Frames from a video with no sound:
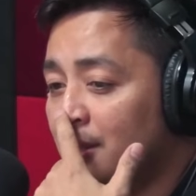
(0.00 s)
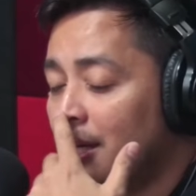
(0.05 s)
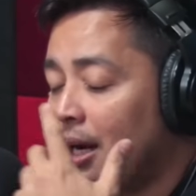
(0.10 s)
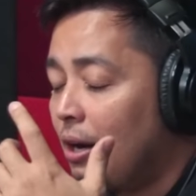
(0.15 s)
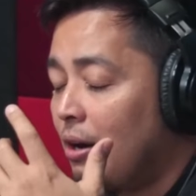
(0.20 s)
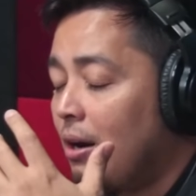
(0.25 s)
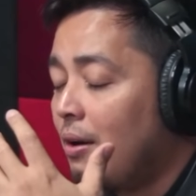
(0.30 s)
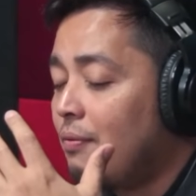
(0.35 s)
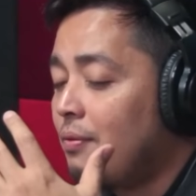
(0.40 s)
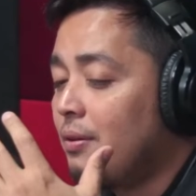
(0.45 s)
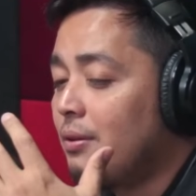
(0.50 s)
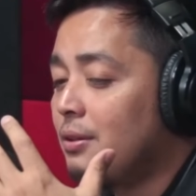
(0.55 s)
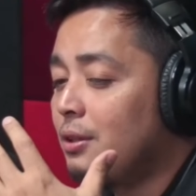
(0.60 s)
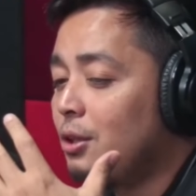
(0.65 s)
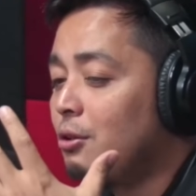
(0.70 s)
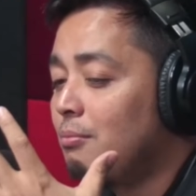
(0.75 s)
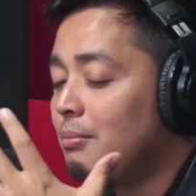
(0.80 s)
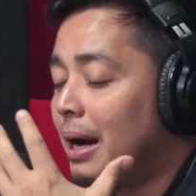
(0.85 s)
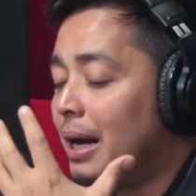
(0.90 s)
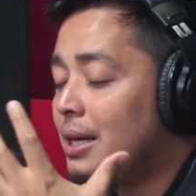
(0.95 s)
Uh, of
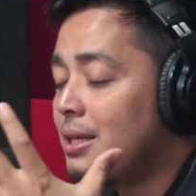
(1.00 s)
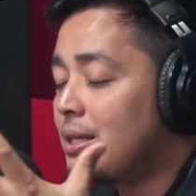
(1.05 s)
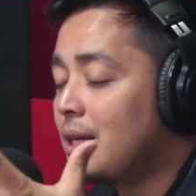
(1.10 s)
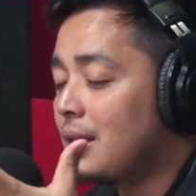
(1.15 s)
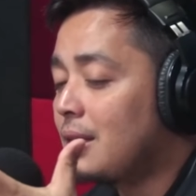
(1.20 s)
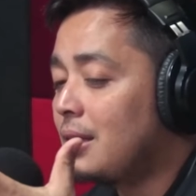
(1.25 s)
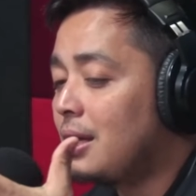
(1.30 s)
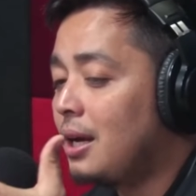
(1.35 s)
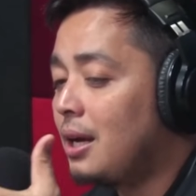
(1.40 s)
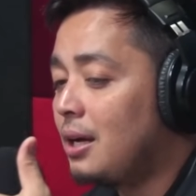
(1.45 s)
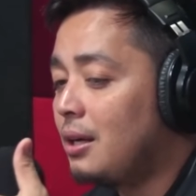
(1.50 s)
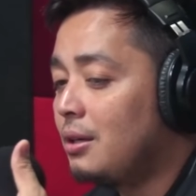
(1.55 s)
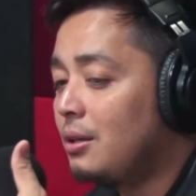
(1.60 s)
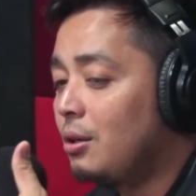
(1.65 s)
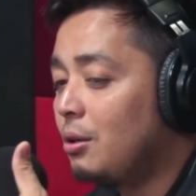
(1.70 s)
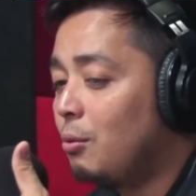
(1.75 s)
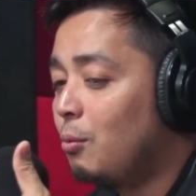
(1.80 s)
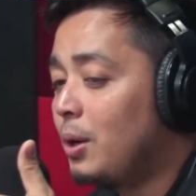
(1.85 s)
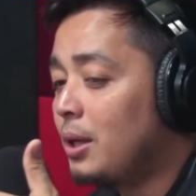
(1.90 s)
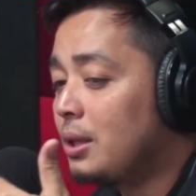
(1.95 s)
yung mindset na
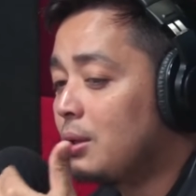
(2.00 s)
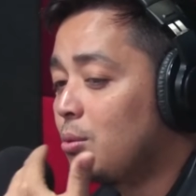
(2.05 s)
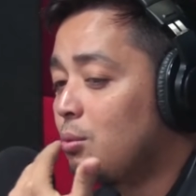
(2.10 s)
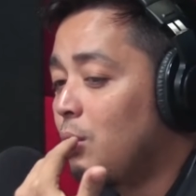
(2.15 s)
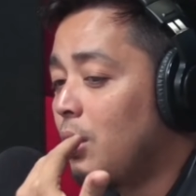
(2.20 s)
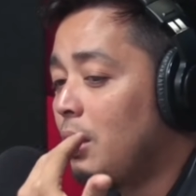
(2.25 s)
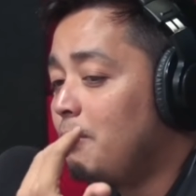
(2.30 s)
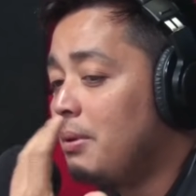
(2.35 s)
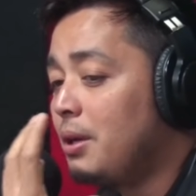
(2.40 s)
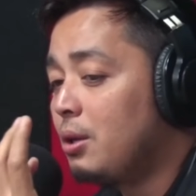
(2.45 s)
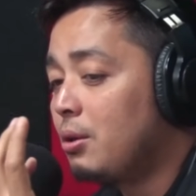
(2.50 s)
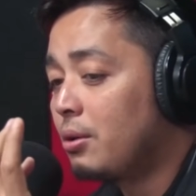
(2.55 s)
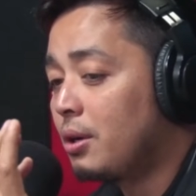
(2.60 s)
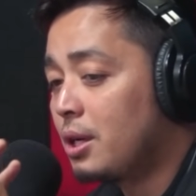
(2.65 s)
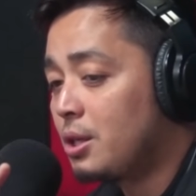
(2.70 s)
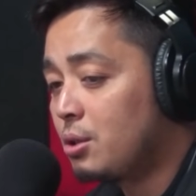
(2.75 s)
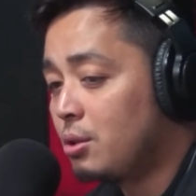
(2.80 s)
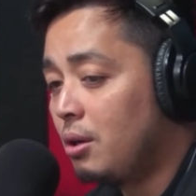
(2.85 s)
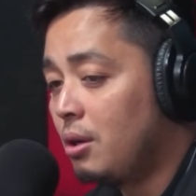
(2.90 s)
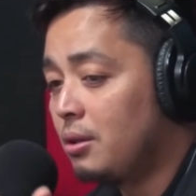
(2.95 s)
what will be your
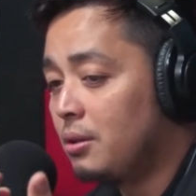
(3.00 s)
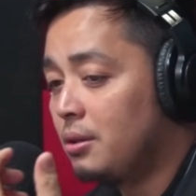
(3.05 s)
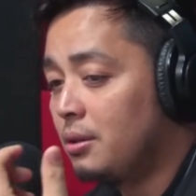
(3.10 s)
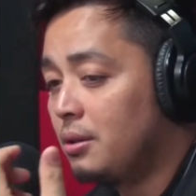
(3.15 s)
result.